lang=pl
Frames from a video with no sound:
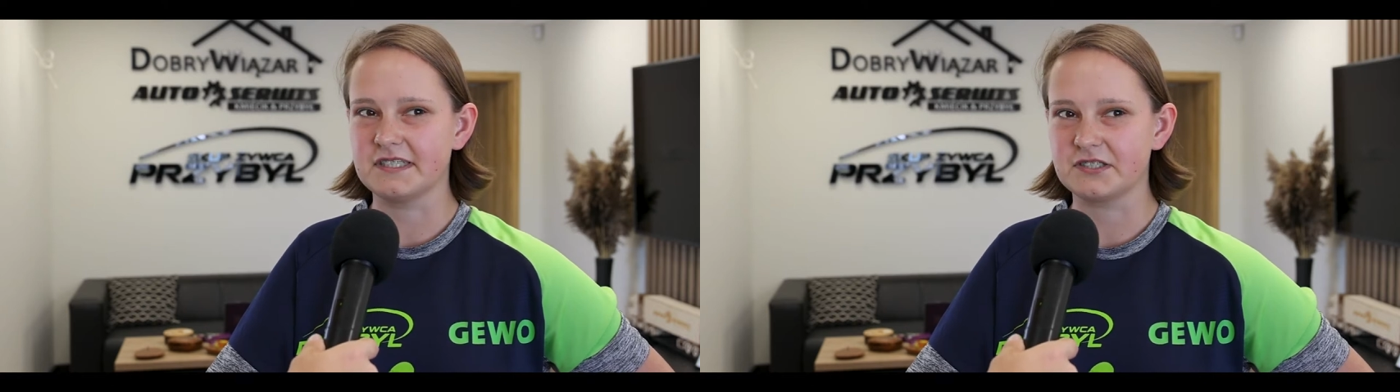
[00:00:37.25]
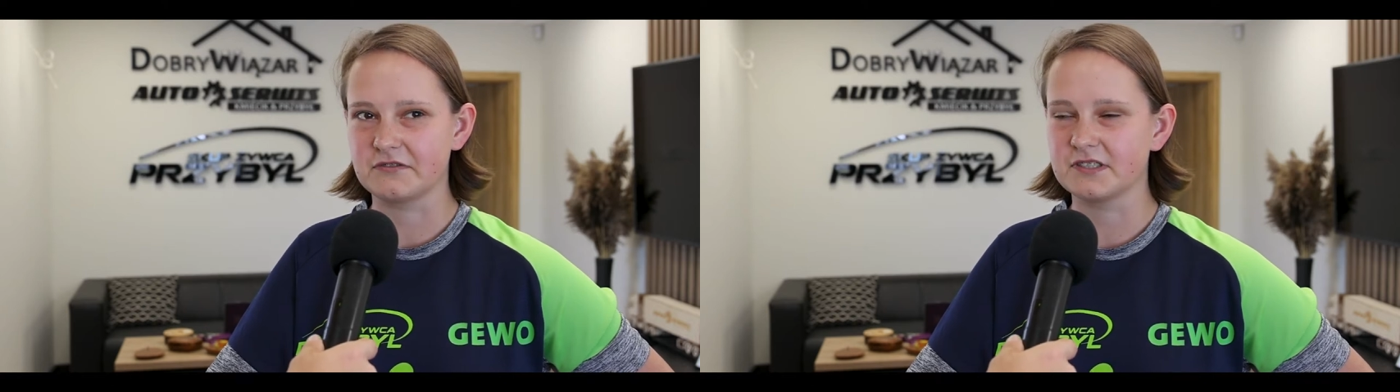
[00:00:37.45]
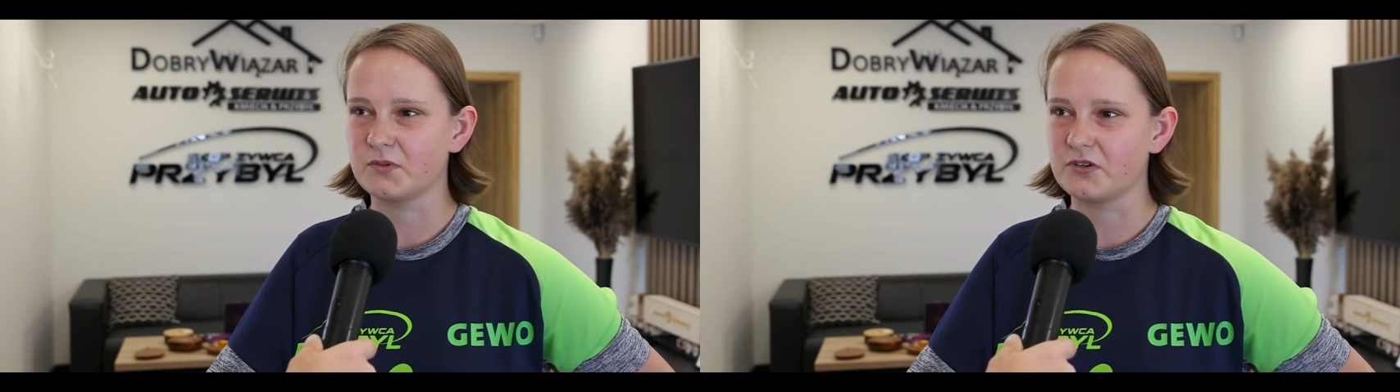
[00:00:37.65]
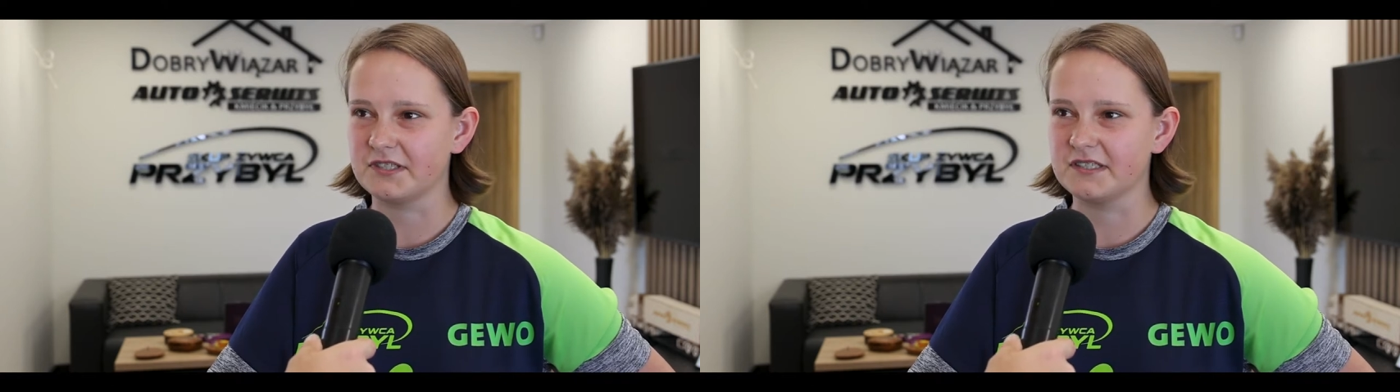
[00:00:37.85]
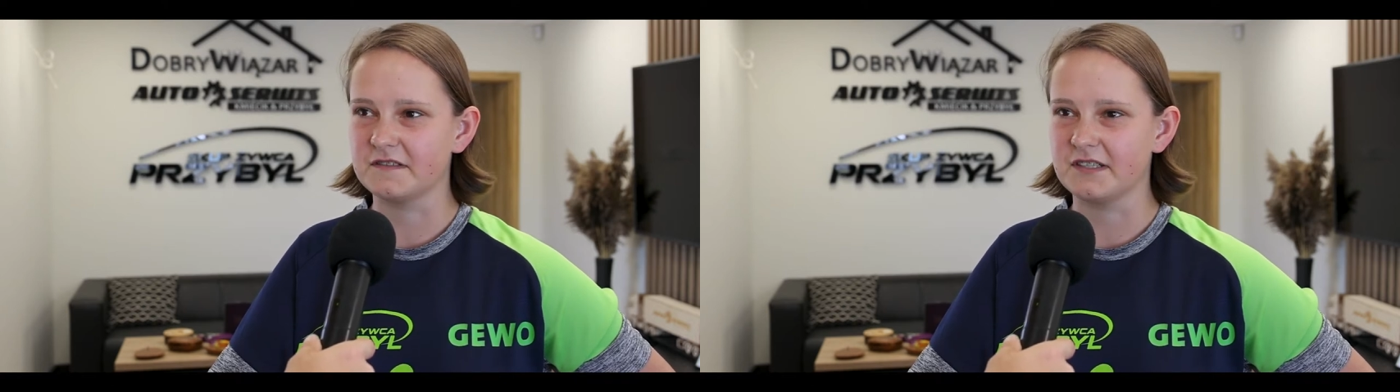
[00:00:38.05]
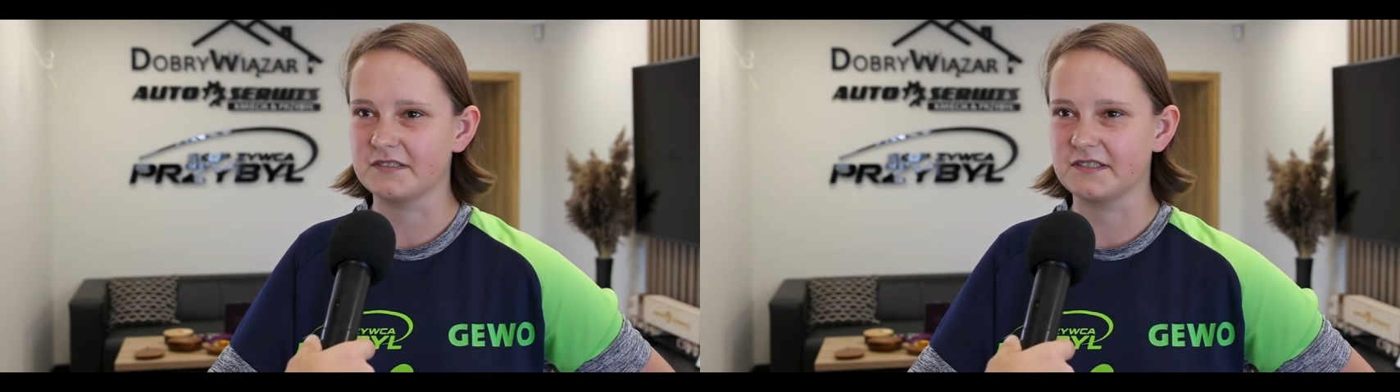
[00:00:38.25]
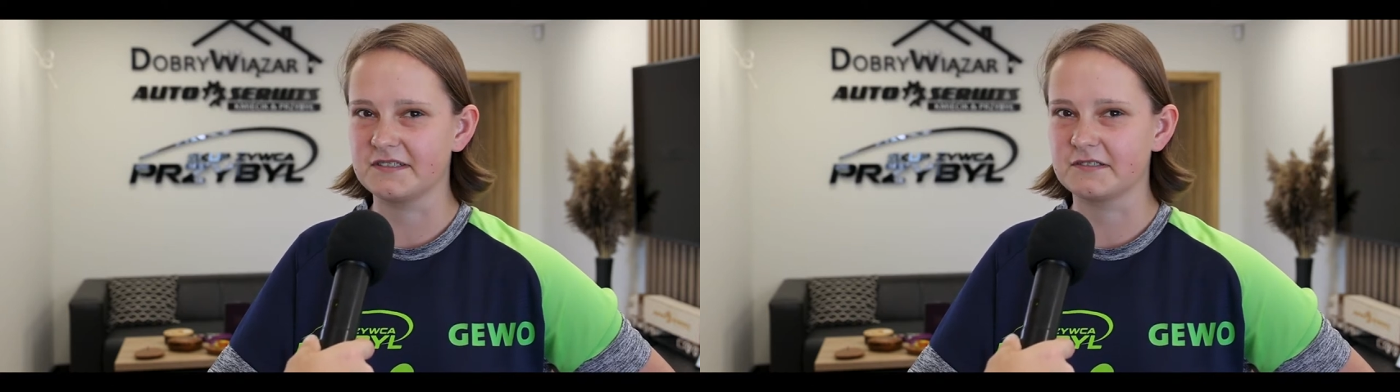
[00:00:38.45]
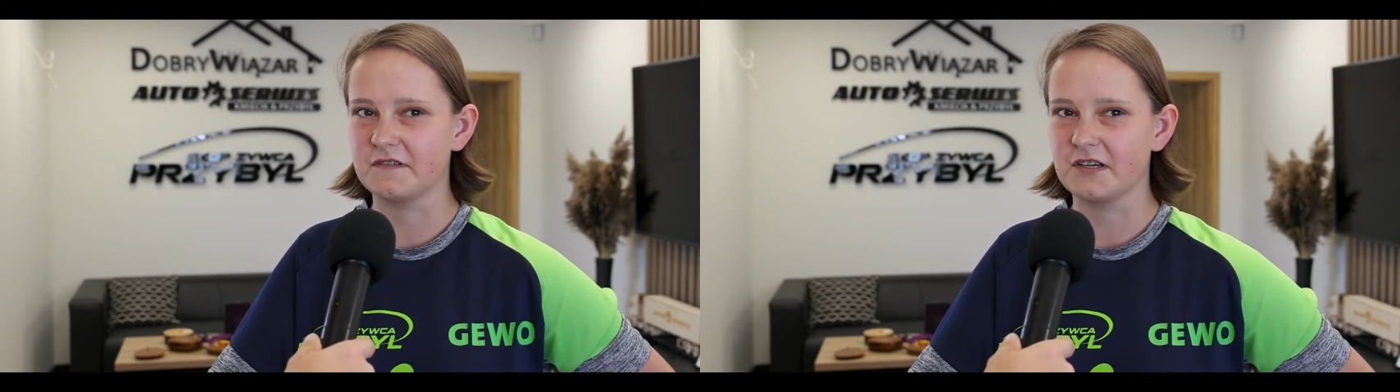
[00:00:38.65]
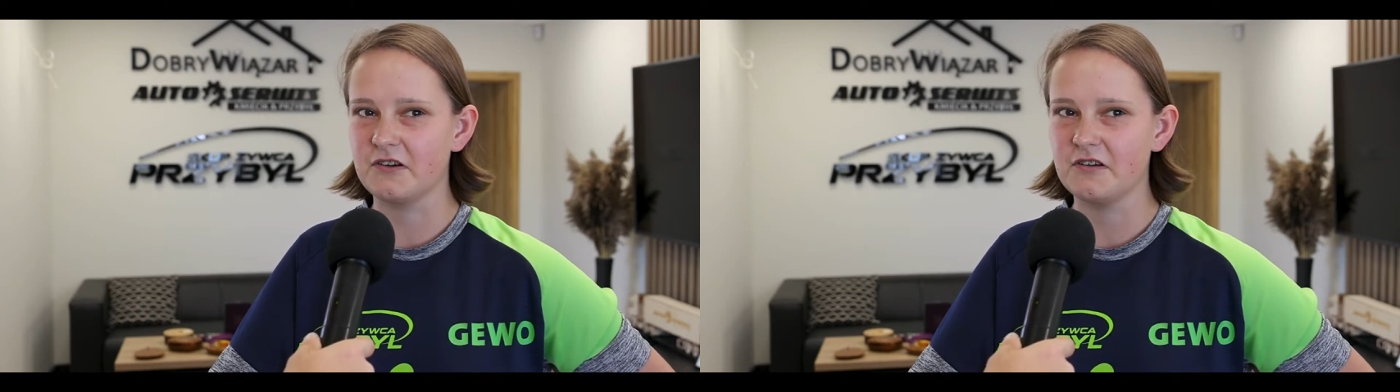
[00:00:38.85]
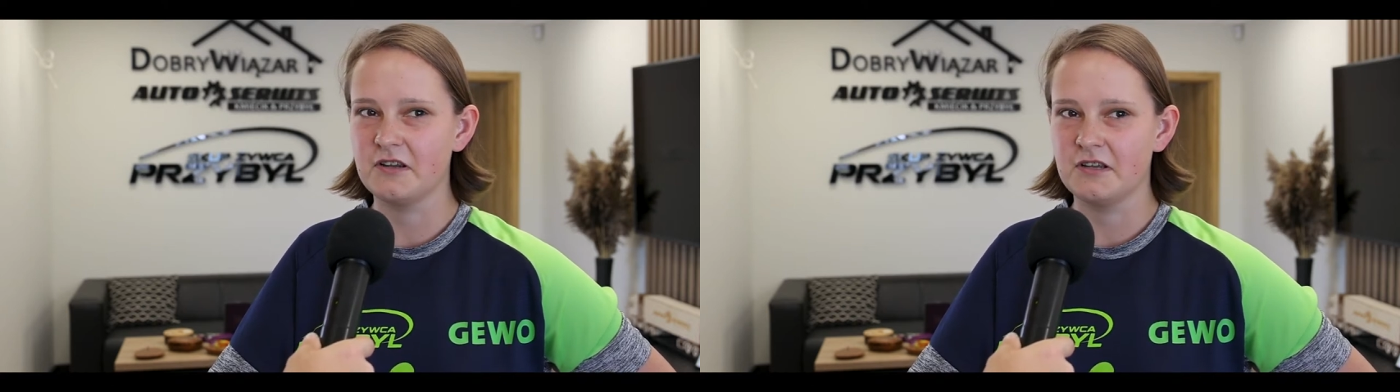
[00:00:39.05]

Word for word: z naszego społeczeństwa tenisowego,